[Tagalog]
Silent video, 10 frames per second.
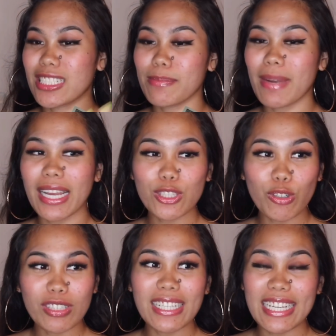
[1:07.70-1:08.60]
Bale, ang
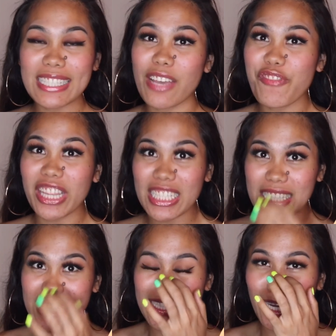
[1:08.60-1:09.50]
total niya is
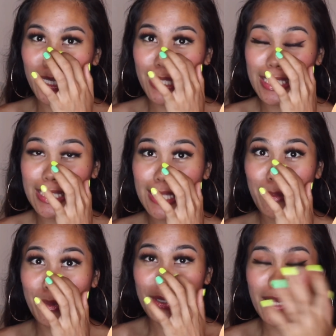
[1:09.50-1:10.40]
$76.
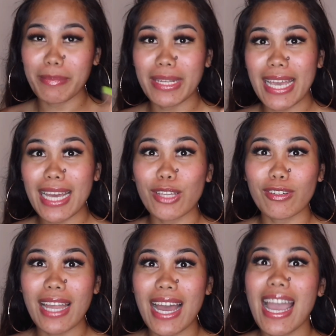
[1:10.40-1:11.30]
Tapos, ang binayaran ko
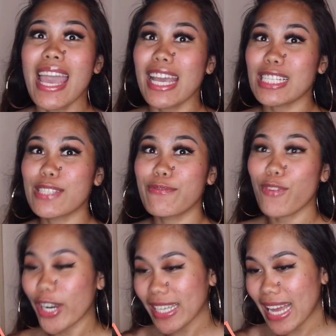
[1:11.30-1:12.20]
lang is
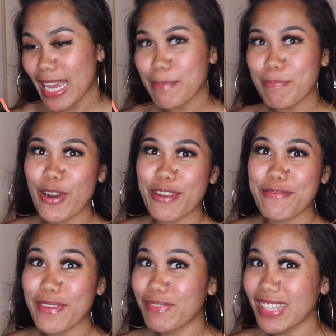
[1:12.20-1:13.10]

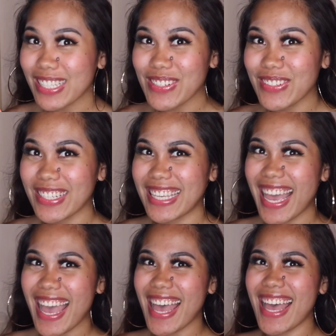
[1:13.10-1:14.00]
$49.52.
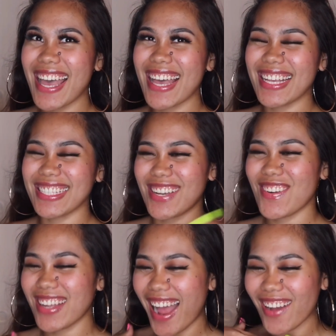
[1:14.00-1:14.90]
Yes! Ako,
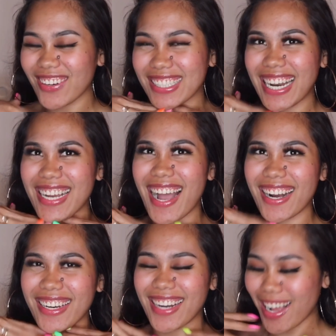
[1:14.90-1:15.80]
ako na talaga ang
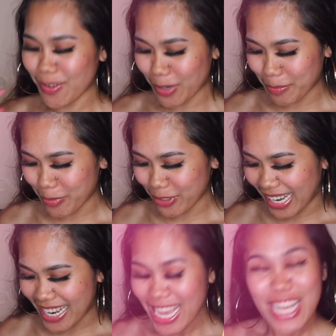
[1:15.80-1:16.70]
rin ang kakurikutan.
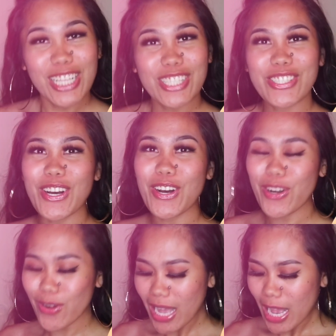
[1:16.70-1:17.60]
So,
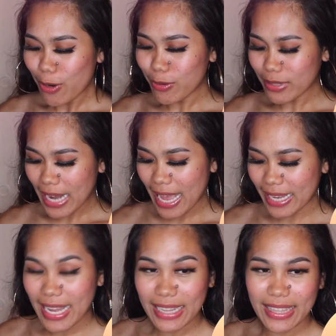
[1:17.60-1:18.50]
uunahin
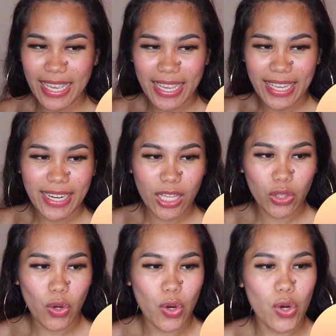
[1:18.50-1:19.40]
natin
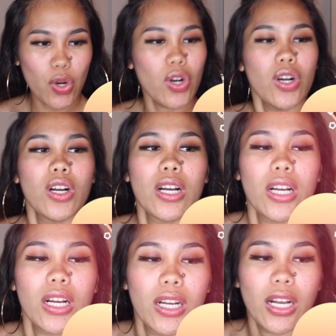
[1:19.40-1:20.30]
itong,
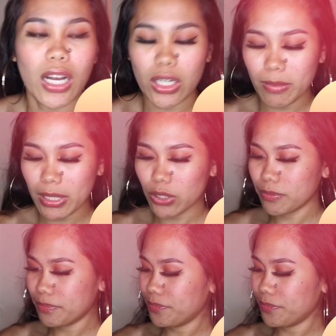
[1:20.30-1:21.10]
ano ba to?